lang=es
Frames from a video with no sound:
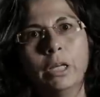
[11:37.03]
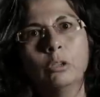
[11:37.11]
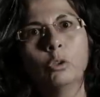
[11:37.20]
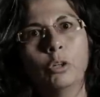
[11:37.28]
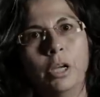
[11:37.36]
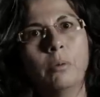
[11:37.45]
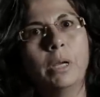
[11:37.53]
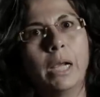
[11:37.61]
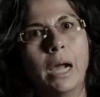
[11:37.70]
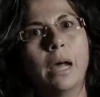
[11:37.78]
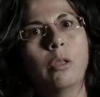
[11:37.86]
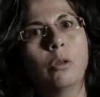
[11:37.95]
estoy
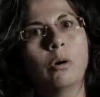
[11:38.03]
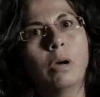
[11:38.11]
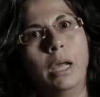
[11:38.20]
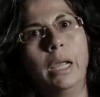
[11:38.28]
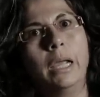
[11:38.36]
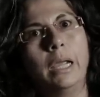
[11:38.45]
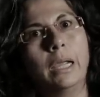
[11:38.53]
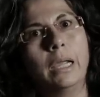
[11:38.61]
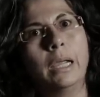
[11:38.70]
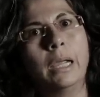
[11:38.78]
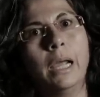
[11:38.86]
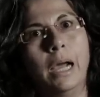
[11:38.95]
obligado eh, eh,